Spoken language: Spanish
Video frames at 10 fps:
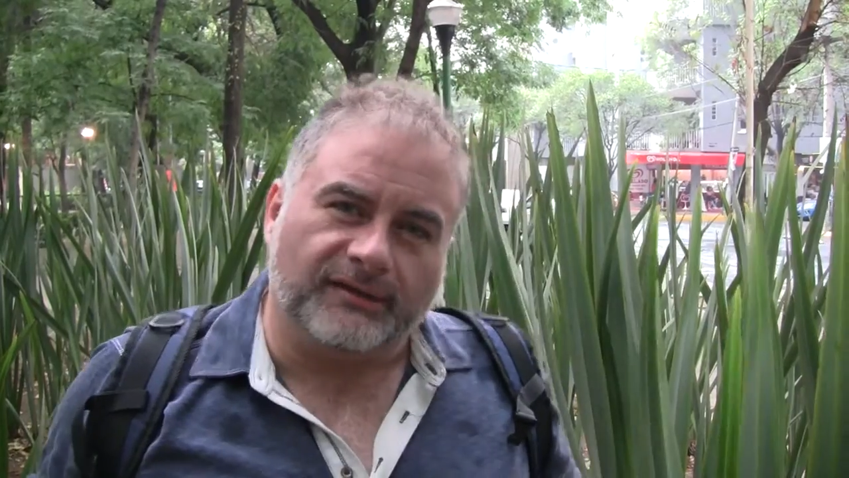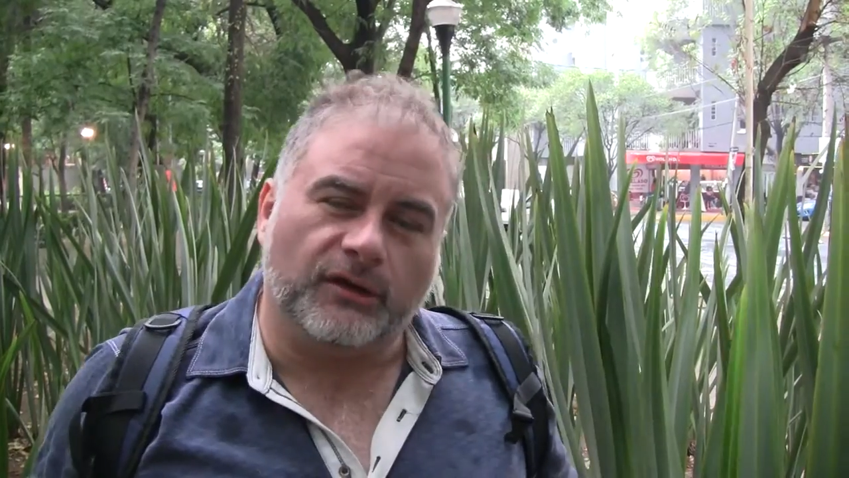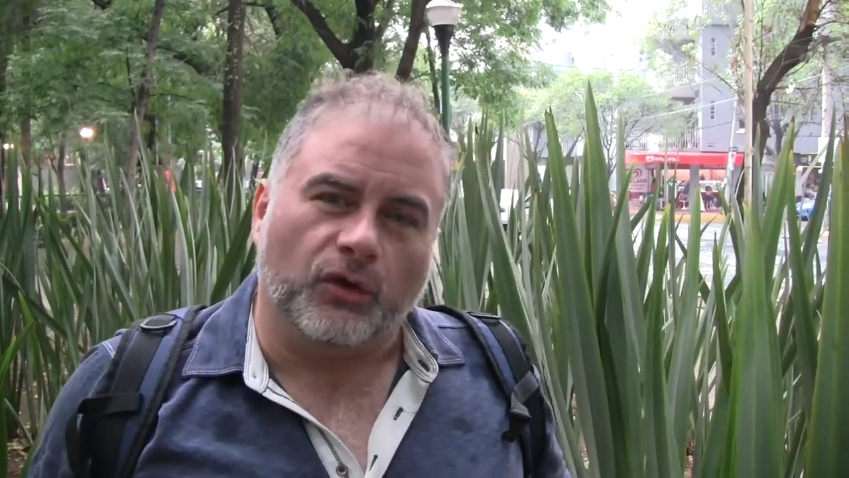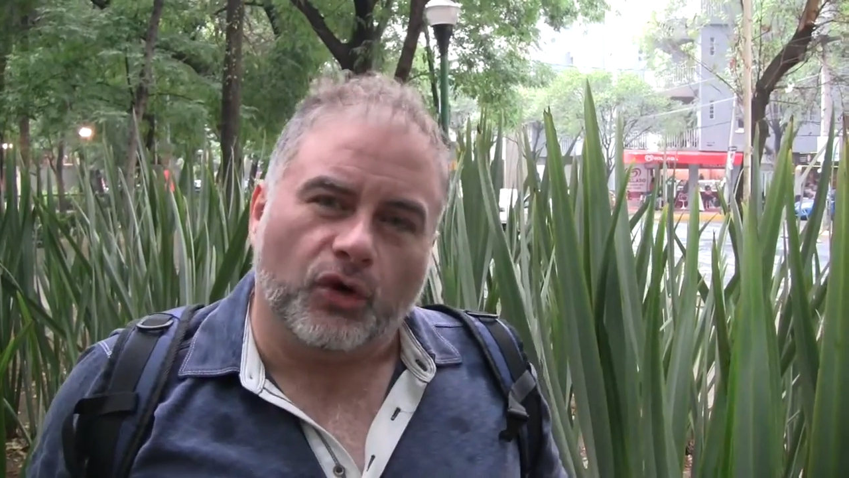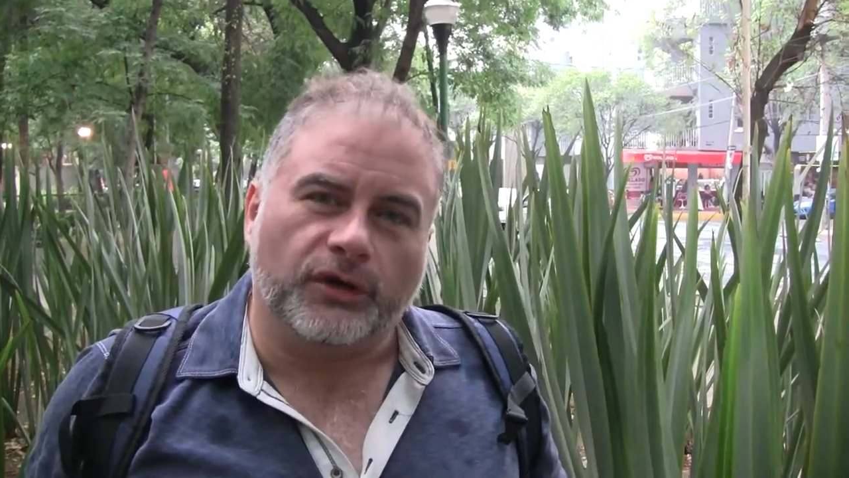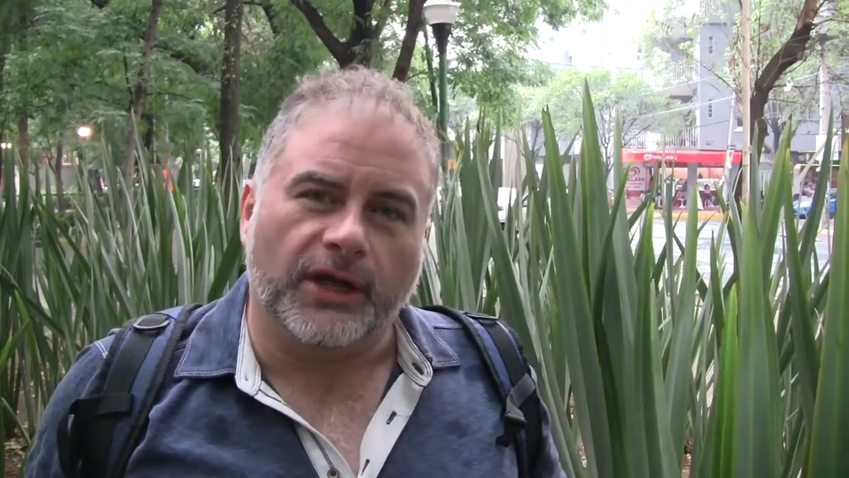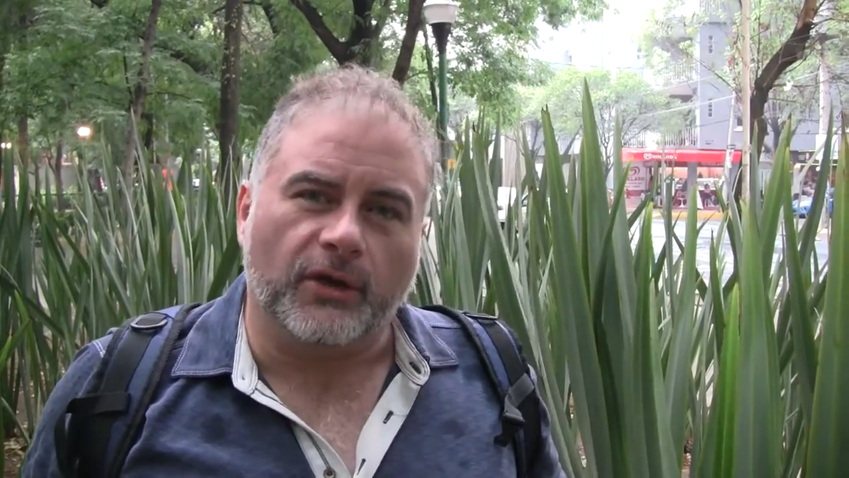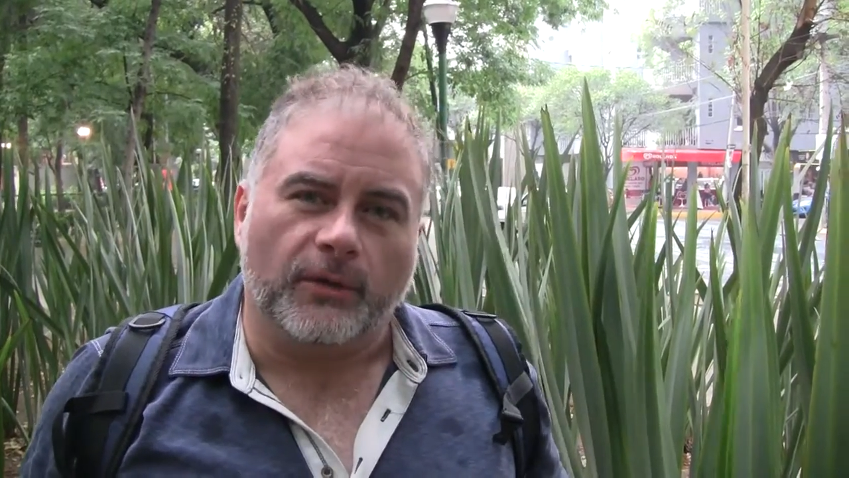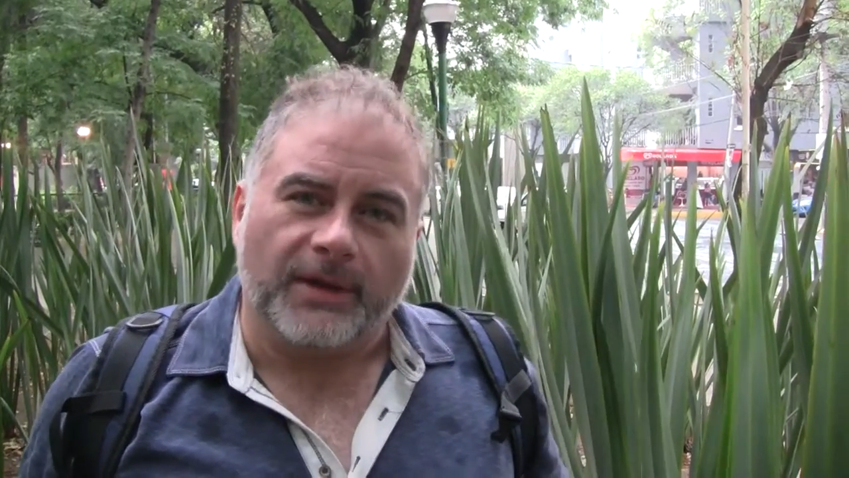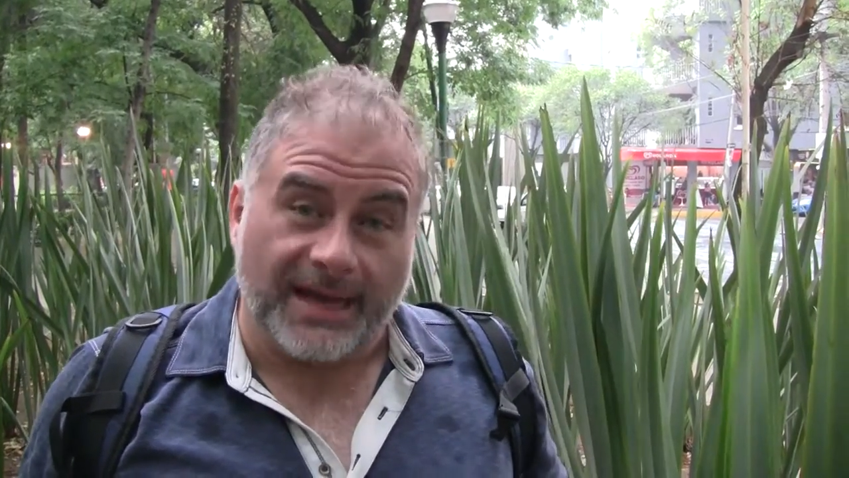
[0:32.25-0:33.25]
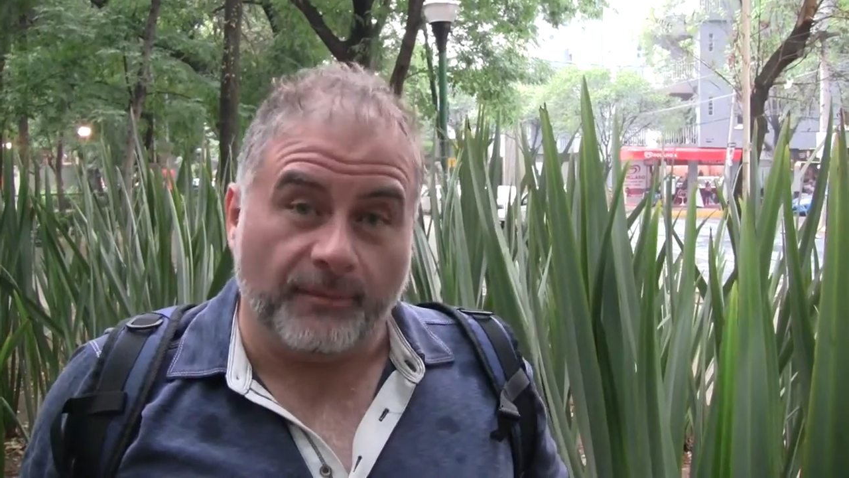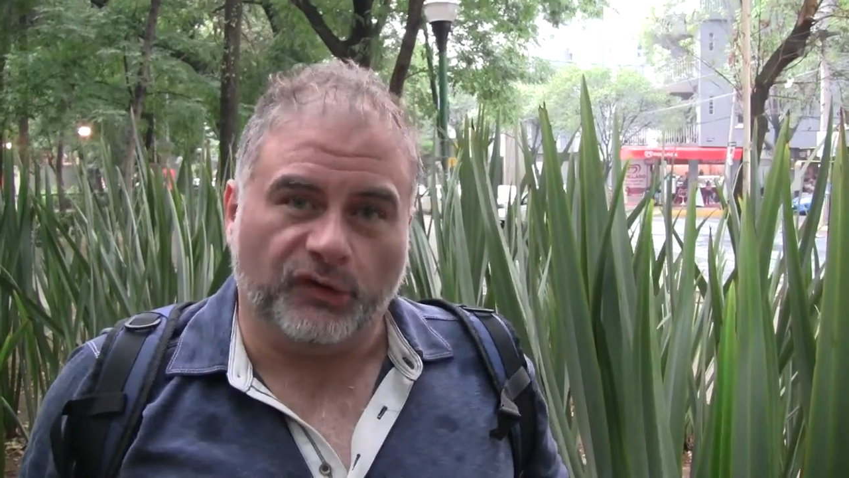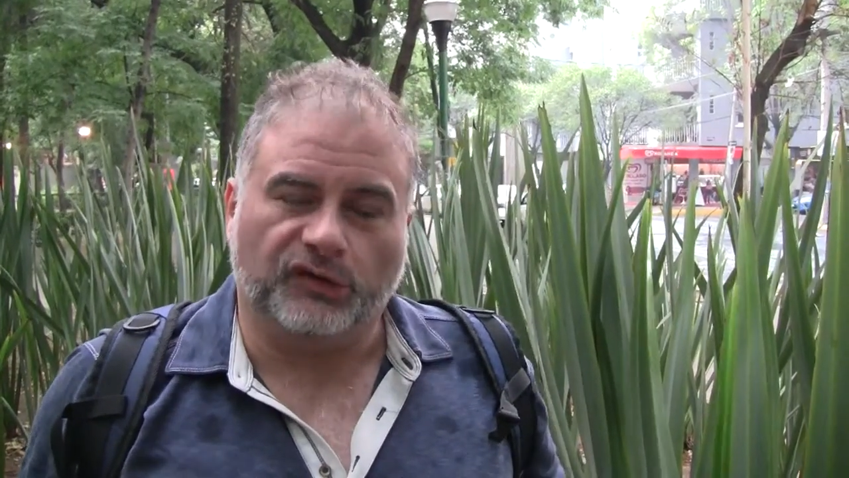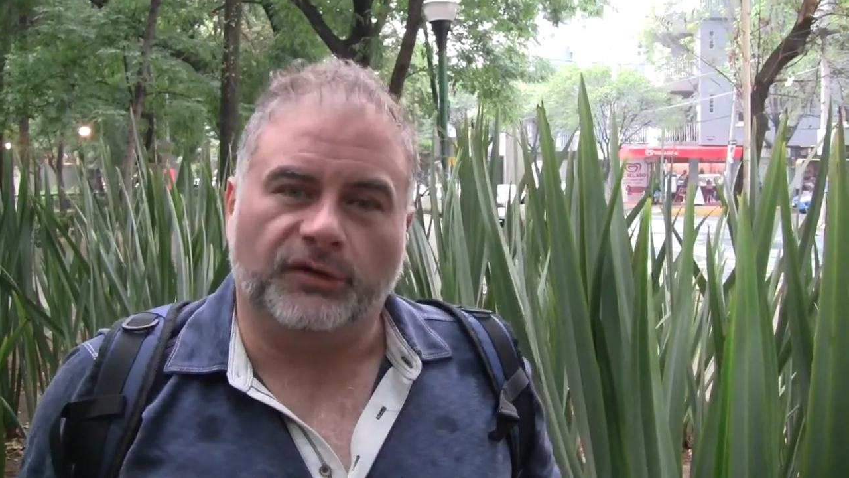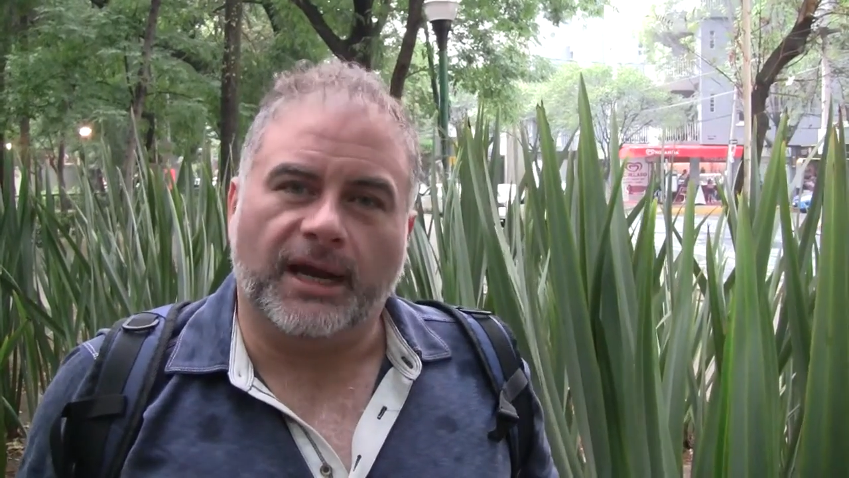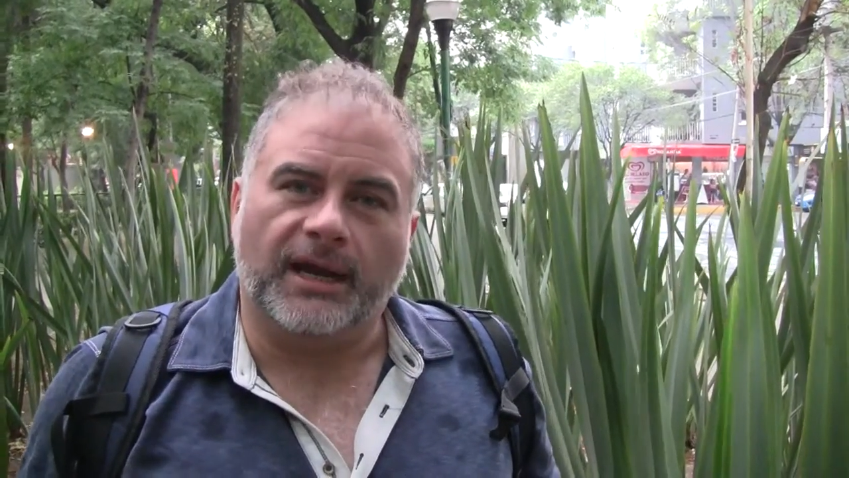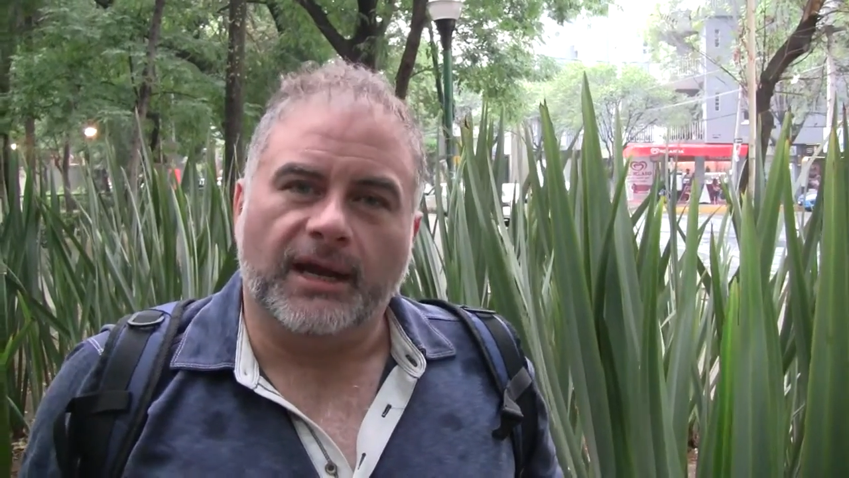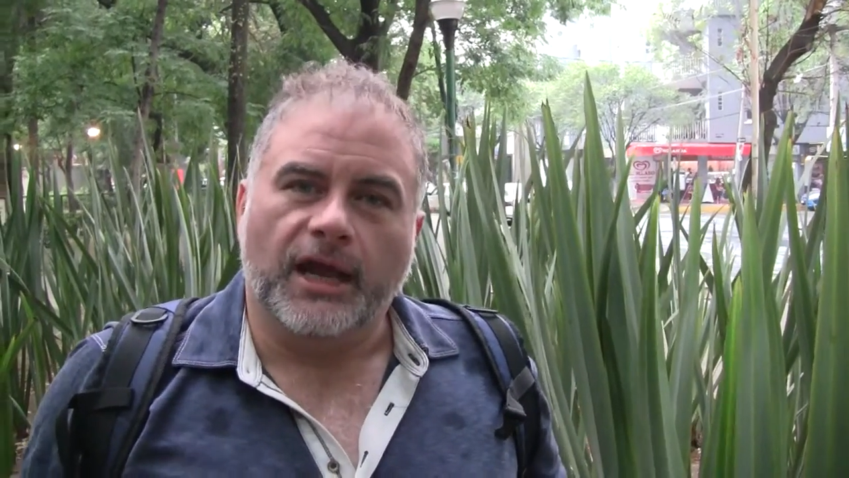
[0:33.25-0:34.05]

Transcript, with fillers: psicológico y emocional